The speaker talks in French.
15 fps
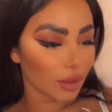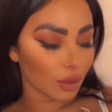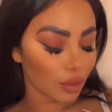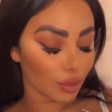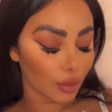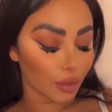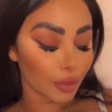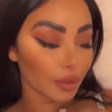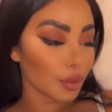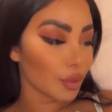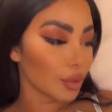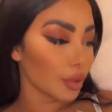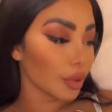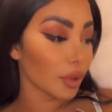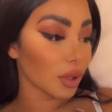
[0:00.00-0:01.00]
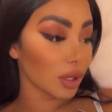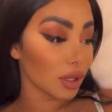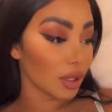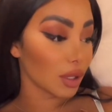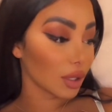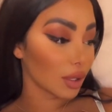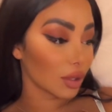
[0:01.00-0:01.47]
Je vous jure,
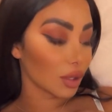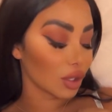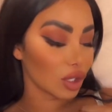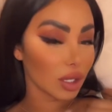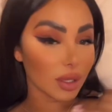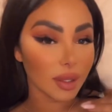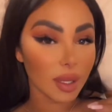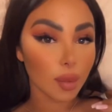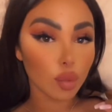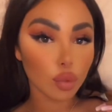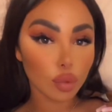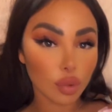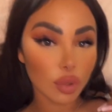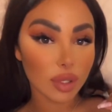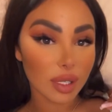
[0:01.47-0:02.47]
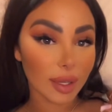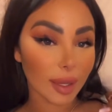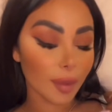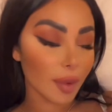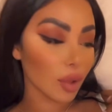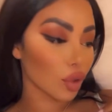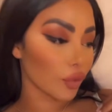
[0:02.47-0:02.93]
j'ai le démon. Je sais
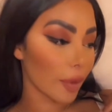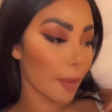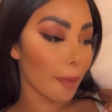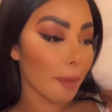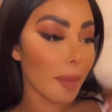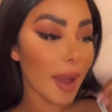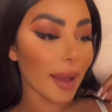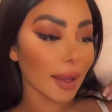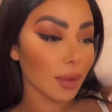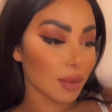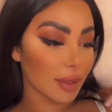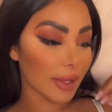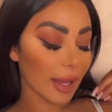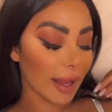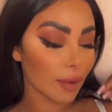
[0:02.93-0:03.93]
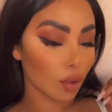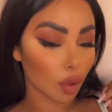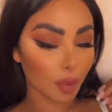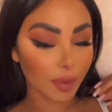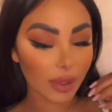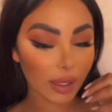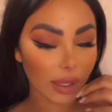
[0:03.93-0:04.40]
très bien que je vais pas réussir à
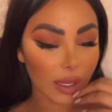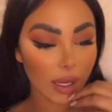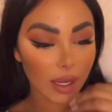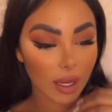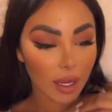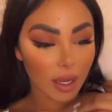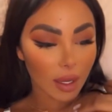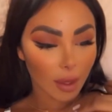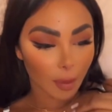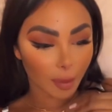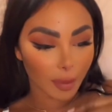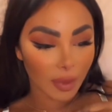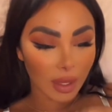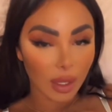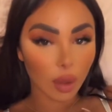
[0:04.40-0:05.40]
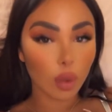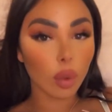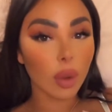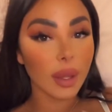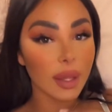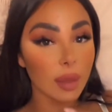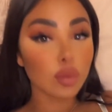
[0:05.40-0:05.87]
dormir. Mais
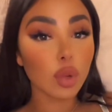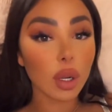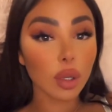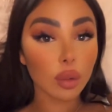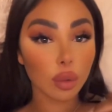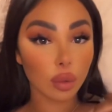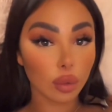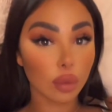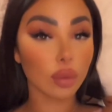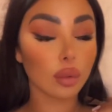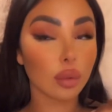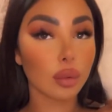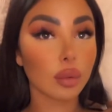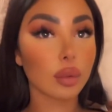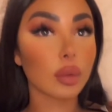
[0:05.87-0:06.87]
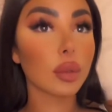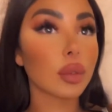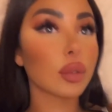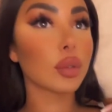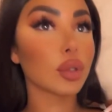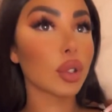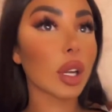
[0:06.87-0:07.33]
croyez-moi que,
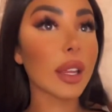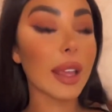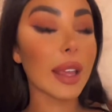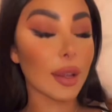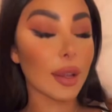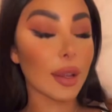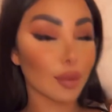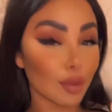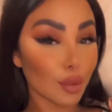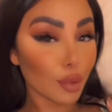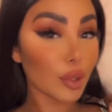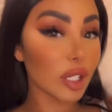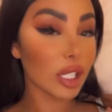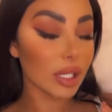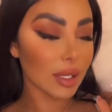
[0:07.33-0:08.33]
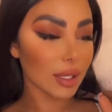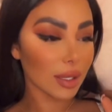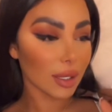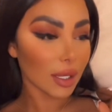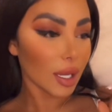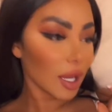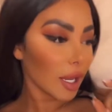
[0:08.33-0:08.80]
euh, genre, il y a une
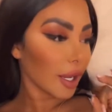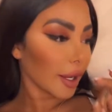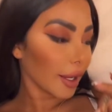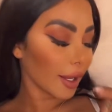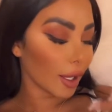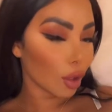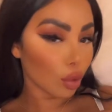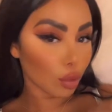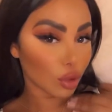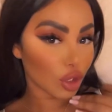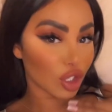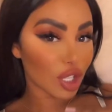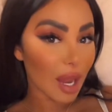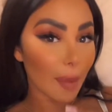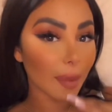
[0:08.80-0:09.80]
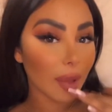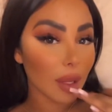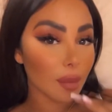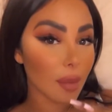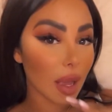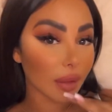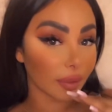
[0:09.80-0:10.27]
justice. Et que jamais
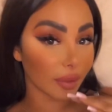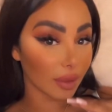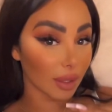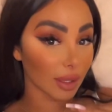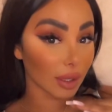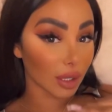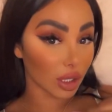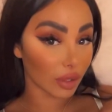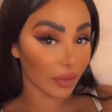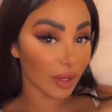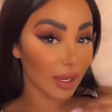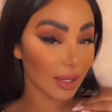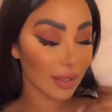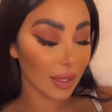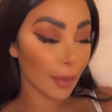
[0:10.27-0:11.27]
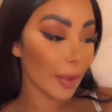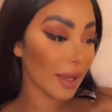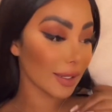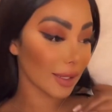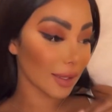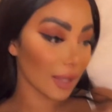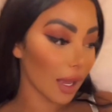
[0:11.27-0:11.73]
de ma vie, je vais laisser
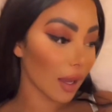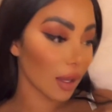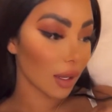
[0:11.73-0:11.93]
passer ça.